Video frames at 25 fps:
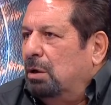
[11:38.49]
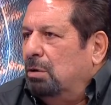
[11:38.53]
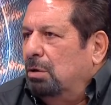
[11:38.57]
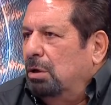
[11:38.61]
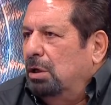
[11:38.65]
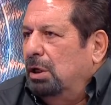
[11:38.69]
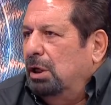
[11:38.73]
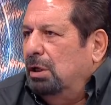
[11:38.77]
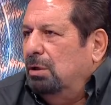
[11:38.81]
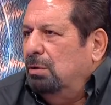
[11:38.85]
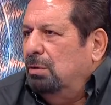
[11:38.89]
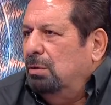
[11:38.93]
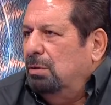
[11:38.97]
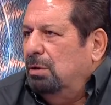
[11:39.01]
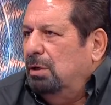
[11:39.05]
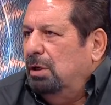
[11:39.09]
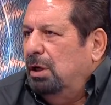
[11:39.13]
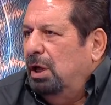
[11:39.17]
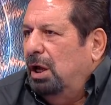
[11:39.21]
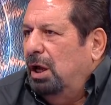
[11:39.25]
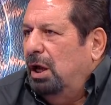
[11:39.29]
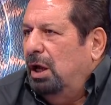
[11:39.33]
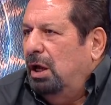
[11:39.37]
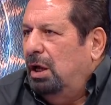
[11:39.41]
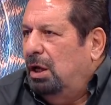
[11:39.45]
Oynat ne olur
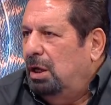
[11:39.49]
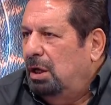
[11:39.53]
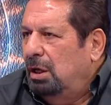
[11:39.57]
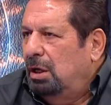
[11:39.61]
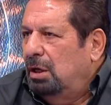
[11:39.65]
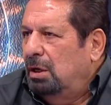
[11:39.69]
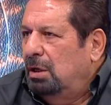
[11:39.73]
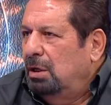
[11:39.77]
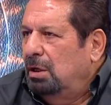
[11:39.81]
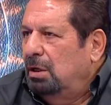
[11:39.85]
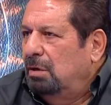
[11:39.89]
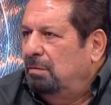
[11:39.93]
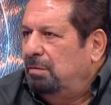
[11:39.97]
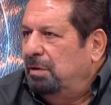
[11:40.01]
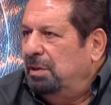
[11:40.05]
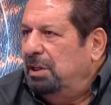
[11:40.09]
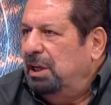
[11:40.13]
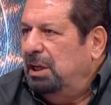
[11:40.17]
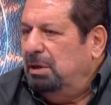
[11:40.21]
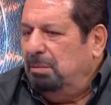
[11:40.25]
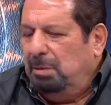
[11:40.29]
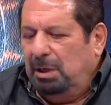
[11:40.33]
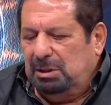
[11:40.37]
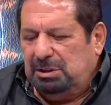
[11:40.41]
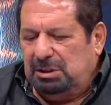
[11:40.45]
ya.
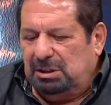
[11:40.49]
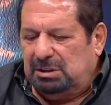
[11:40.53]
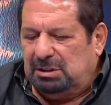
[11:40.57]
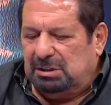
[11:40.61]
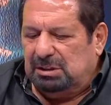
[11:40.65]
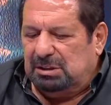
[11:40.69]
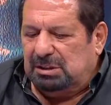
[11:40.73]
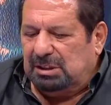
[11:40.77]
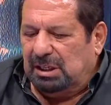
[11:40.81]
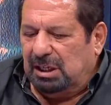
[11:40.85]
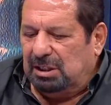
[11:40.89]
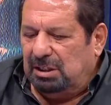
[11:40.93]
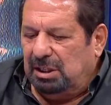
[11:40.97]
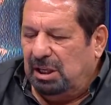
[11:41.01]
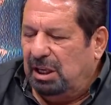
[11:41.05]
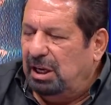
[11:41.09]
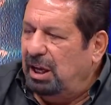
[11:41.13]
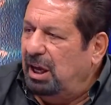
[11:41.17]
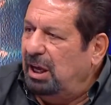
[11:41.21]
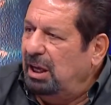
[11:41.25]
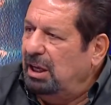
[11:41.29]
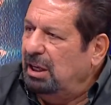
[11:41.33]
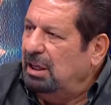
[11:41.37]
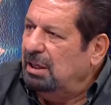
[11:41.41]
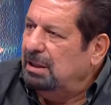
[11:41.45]
Fenerbahçe'sin sen de
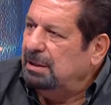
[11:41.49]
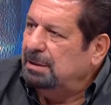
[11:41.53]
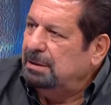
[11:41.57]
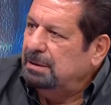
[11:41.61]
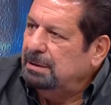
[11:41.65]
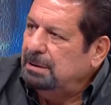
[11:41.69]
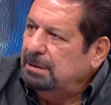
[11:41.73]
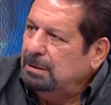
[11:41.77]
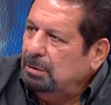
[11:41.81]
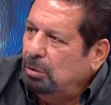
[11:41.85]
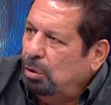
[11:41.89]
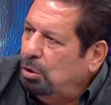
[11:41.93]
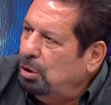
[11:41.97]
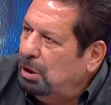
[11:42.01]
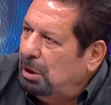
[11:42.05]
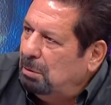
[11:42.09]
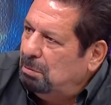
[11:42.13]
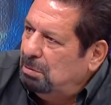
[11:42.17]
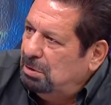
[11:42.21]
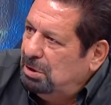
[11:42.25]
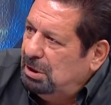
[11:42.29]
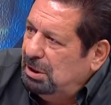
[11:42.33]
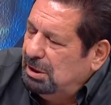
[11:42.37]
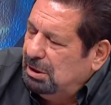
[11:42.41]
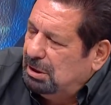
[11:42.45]
ne?
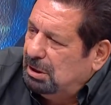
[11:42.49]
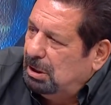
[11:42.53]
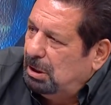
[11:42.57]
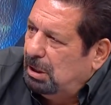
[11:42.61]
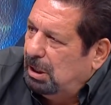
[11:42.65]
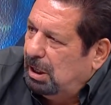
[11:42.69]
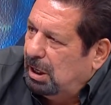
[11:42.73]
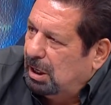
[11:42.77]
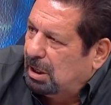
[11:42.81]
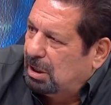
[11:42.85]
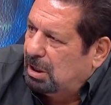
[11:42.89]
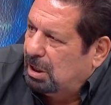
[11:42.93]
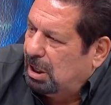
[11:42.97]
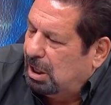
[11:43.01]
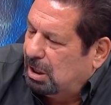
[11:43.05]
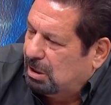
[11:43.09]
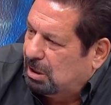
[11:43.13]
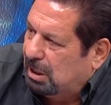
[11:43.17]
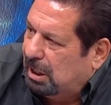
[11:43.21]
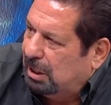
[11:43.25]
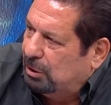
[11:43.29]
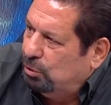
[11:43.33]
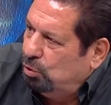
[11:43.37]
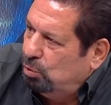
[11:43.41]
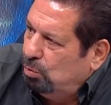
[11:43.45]
Önemli değil ki illa ka
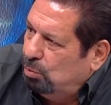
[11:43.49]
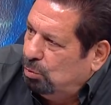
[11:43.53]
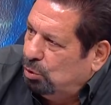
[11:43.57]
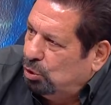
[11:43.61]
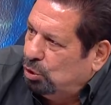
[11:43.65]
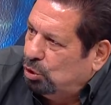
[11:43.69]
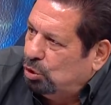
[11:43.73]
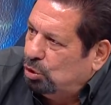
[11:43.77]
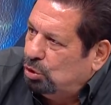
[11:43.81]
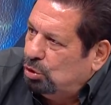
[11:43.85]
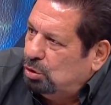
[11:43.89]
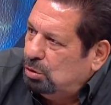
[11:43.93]
kanun mu?